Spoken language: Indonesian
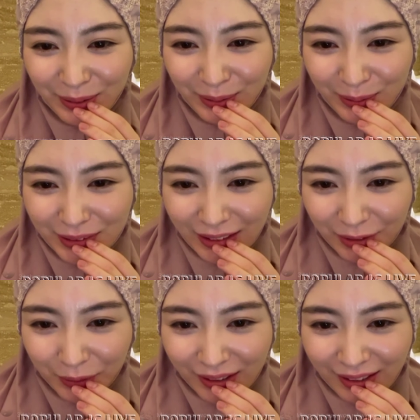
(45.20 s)
Ayo
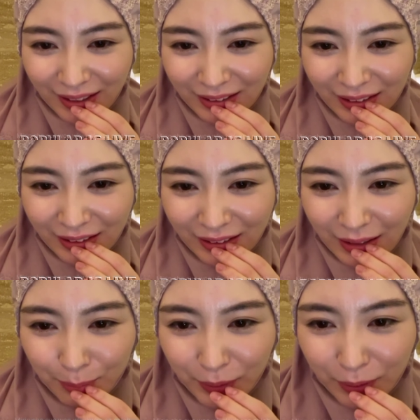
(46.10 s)
jadwalkan
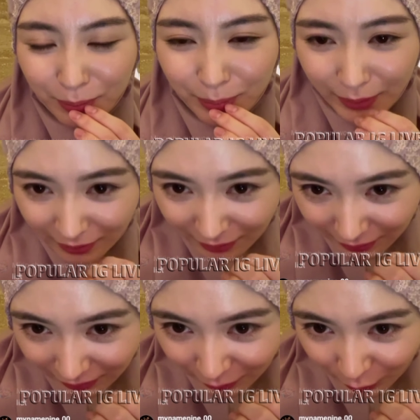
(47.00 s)
kita
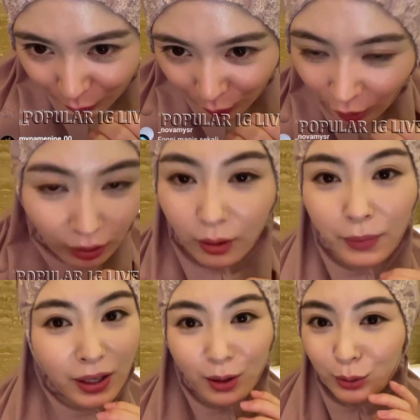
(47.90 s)
bukber.
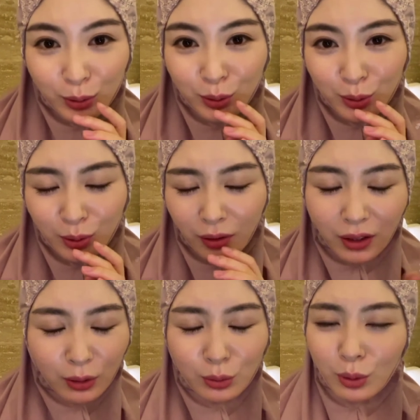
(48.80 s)
Enggak
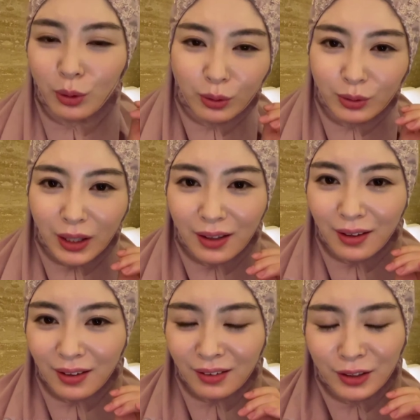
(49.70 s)
mau, takut
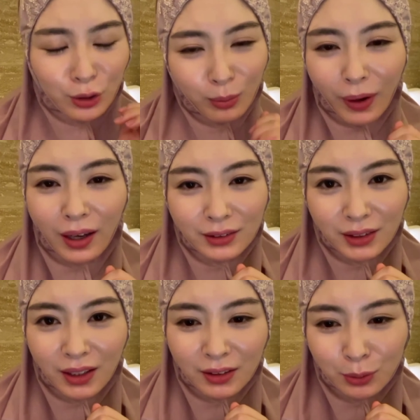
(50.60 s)
corona, di
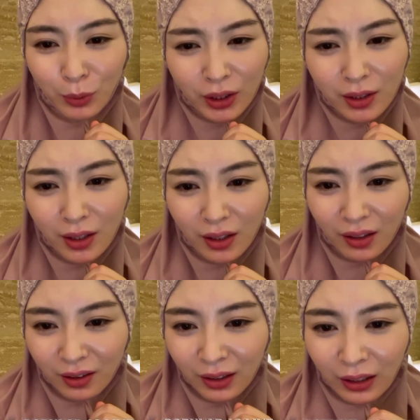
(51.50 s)
rumah aja
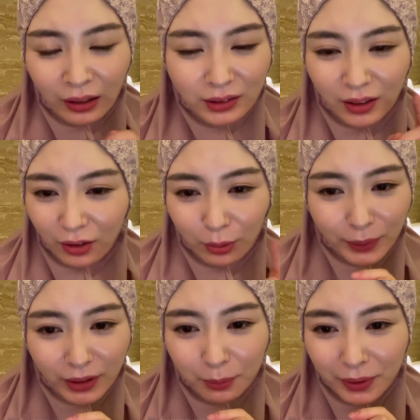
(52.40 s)
semuanya.
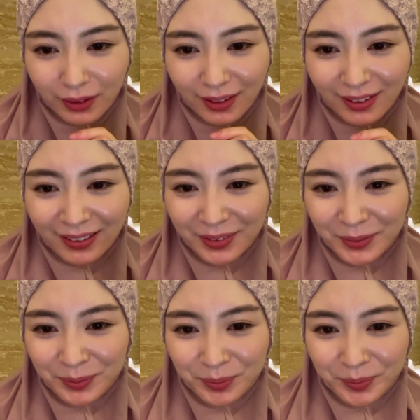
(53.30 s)
Jangan
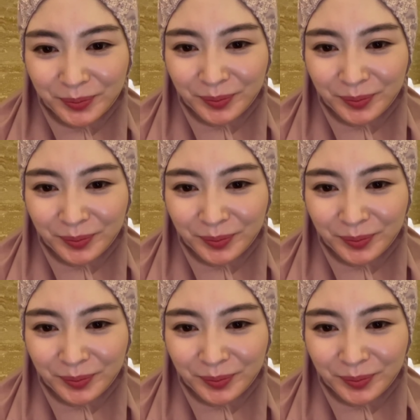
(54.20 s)
kemana-mana.